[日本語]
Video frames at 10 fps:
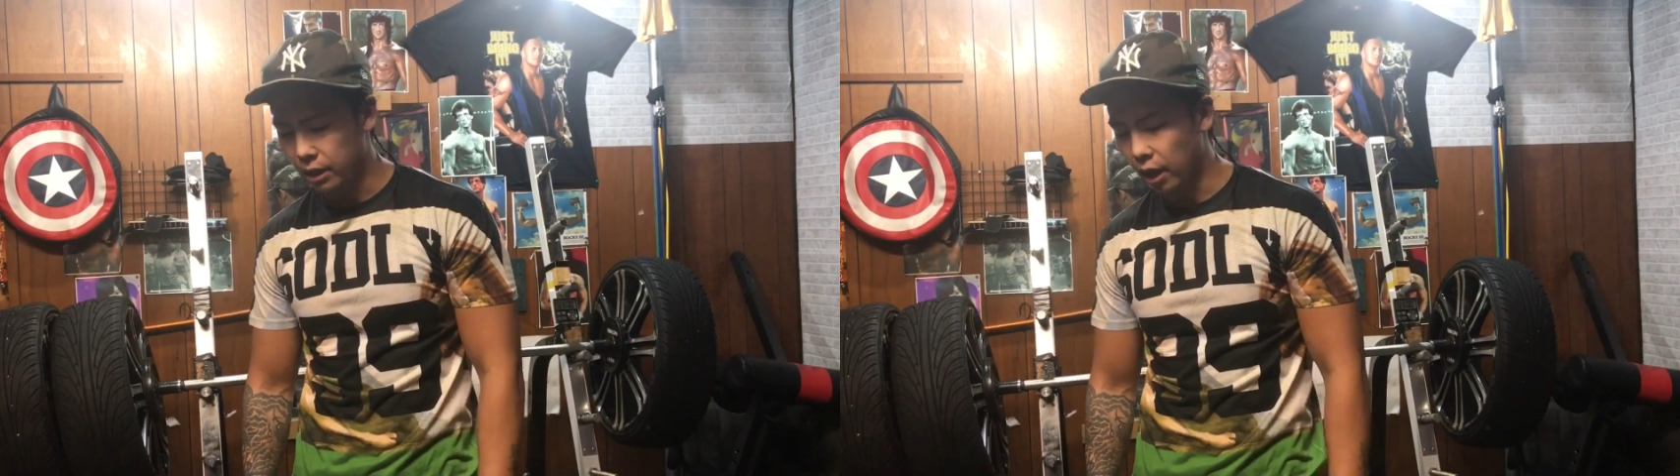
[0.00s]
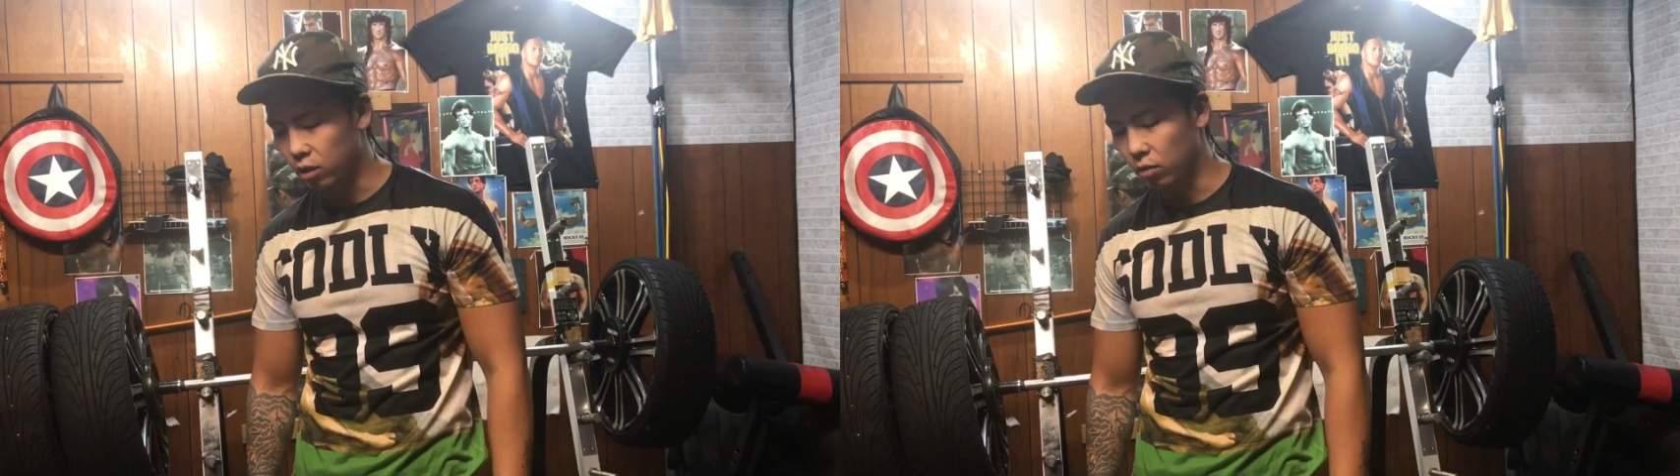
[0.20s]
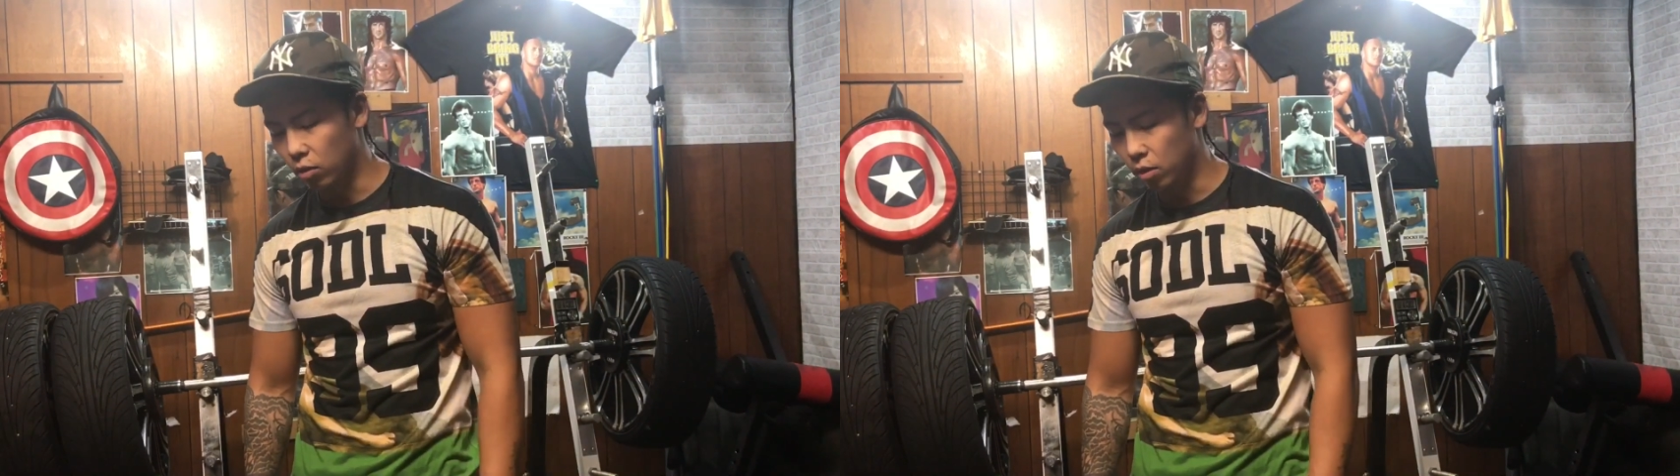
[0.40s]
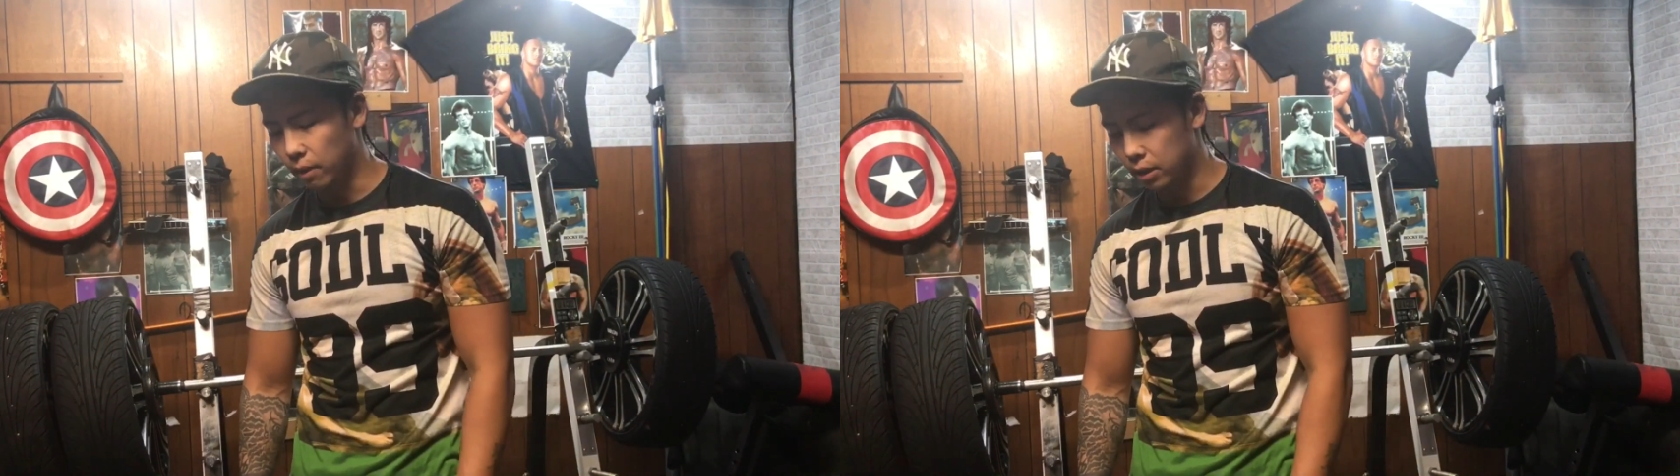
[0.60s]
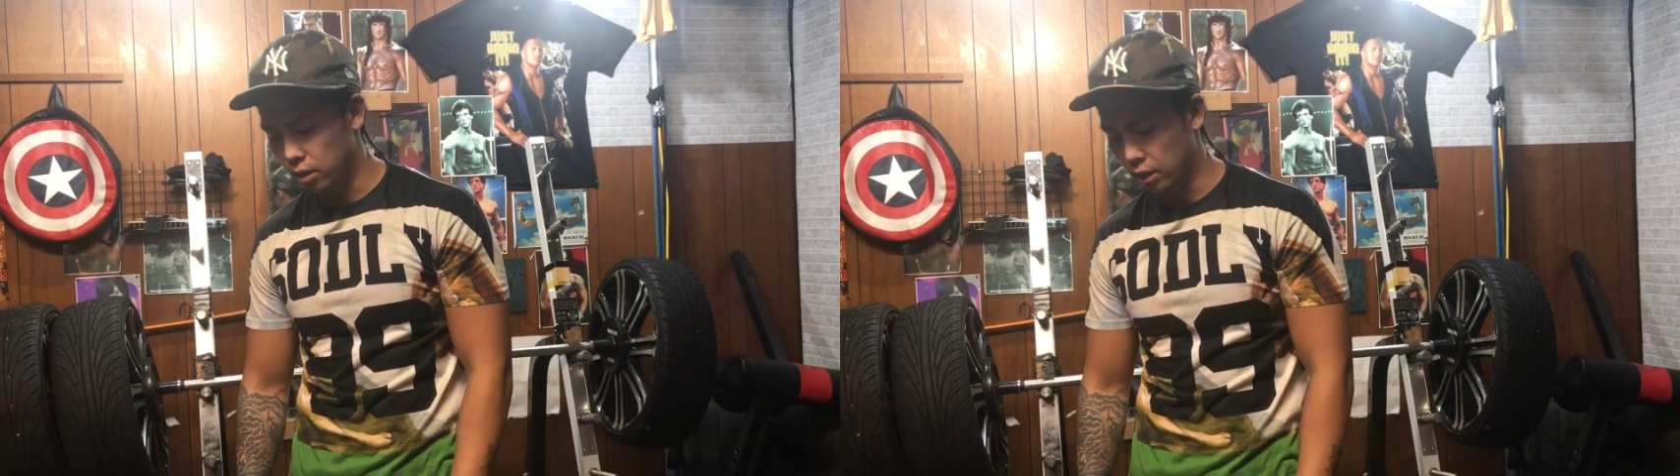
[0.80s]
みたいと思い
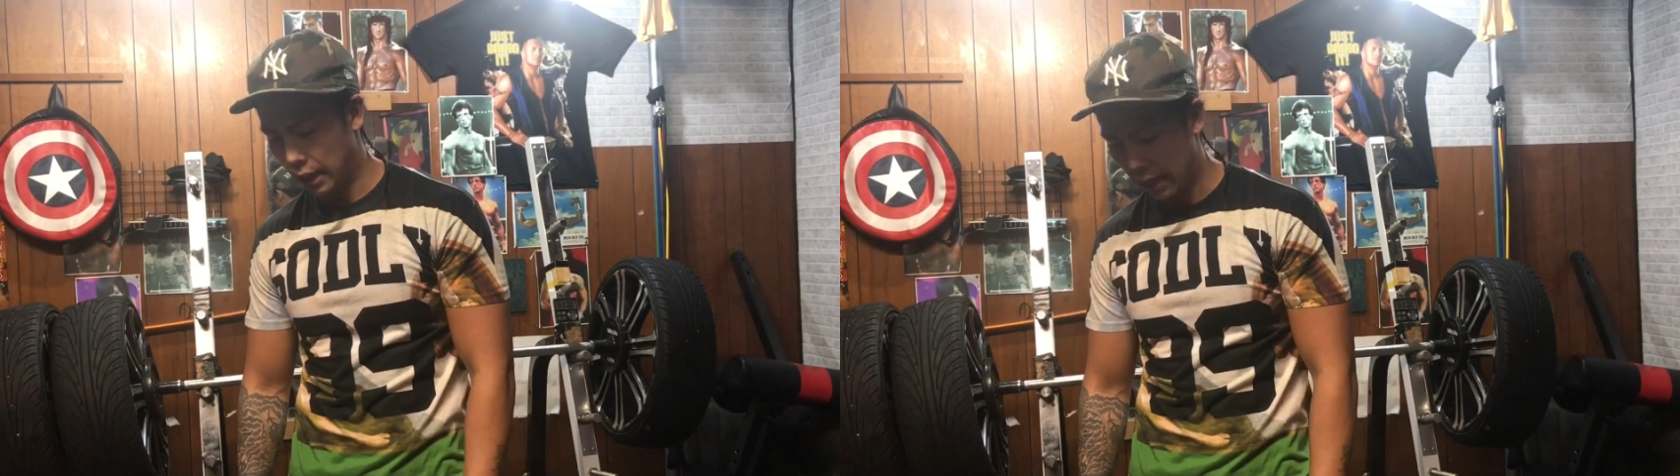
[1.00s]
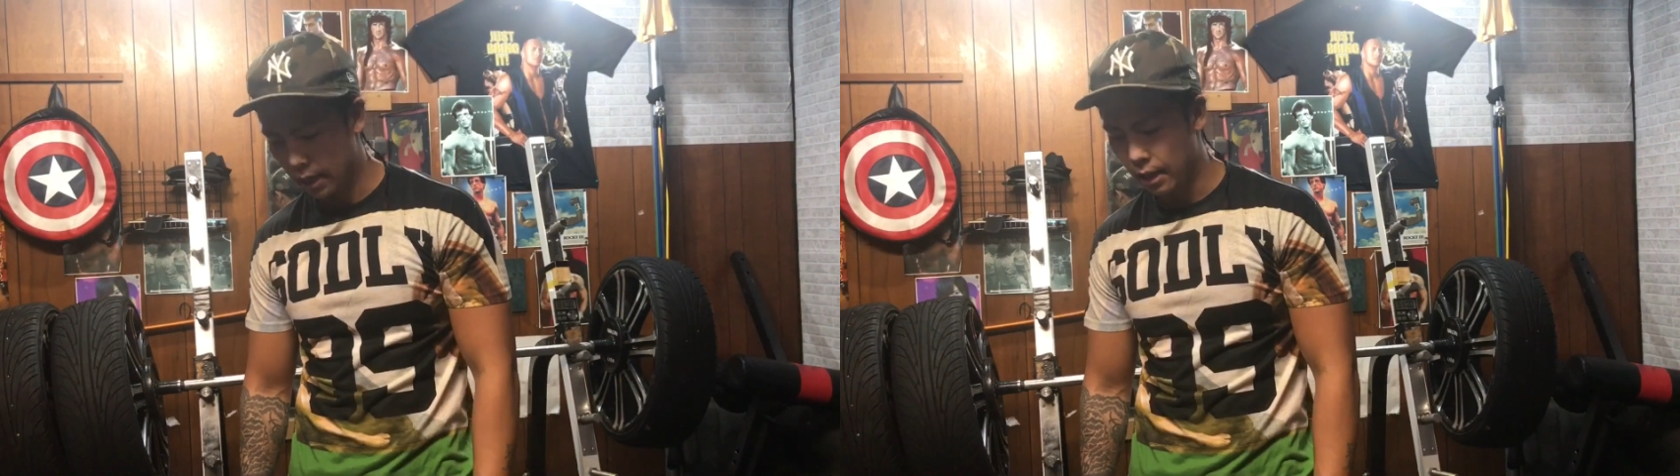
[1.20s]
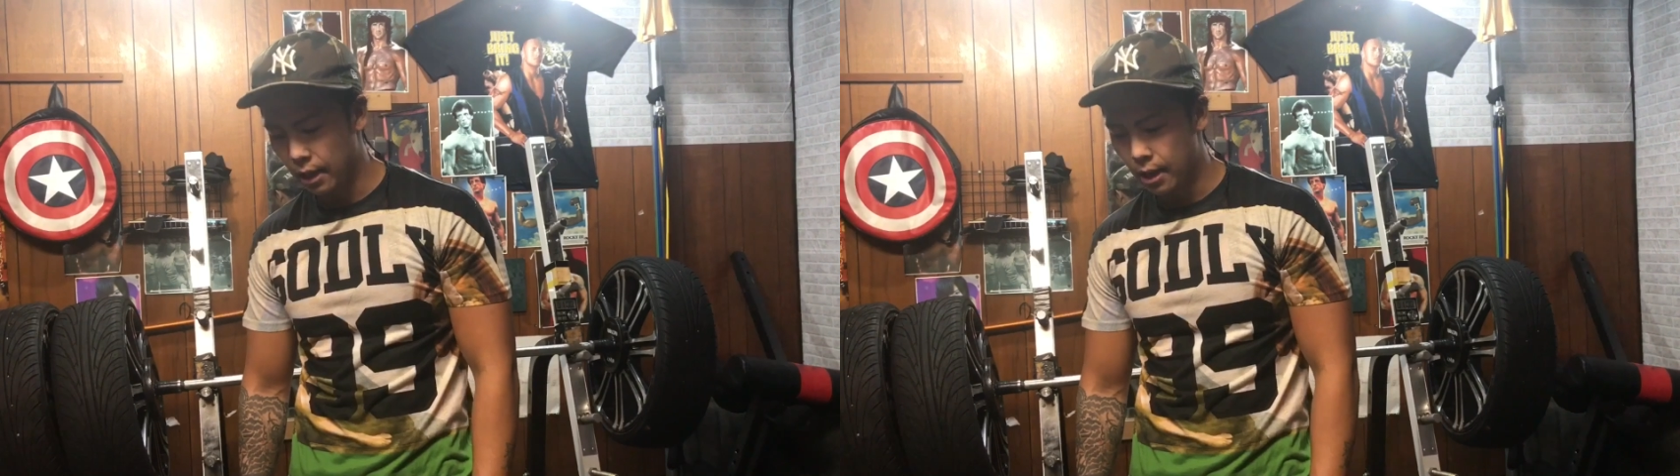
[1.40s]
ますね